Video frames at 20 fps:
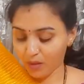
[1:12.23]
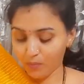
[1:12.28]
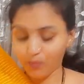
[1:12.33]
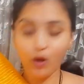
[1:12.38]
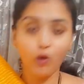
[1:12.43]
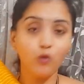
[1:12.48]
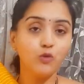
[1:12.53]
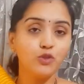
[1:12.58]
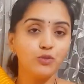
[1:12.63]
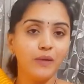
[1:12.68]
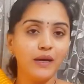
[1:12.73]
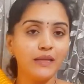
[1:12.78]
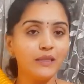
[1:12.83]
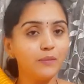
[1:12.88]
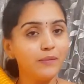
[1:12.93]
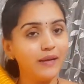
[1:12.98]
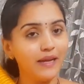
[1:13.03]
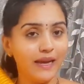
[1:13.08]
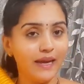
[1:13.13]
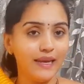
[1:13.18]
బ్లౌజ్
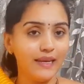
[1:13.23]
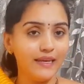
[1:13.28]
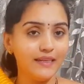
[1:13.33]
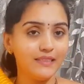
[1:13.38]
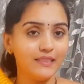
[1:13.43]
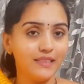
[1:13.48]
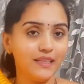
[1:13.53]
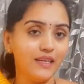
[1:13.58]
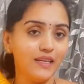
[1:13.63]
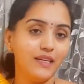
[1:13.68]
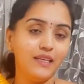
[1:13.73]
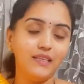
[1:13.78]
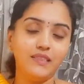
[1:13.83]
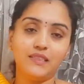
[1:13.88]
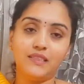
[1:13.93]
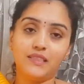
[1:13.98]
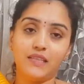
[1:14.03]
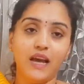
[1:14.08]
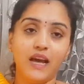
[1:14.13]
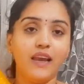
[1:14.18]
మాత్రమే హైలైట్ చేయండి
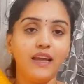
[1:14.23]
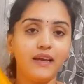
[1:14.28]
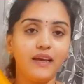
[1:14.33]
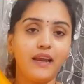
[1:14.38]
చాలా